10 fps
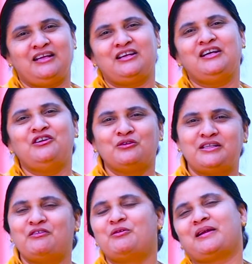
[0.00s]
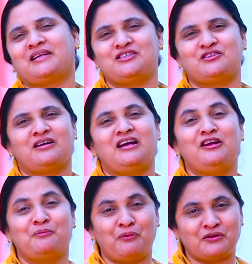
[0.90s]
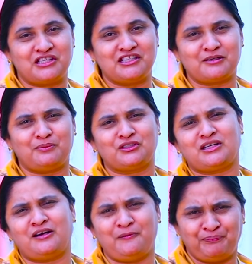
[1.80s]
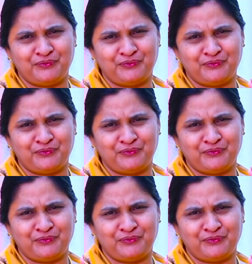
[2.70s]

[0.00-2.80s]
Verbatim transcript: ఈ రెండు దేవుడు మనకిస్తున్నాడు నిన్ను పోషించబోతున్నాడు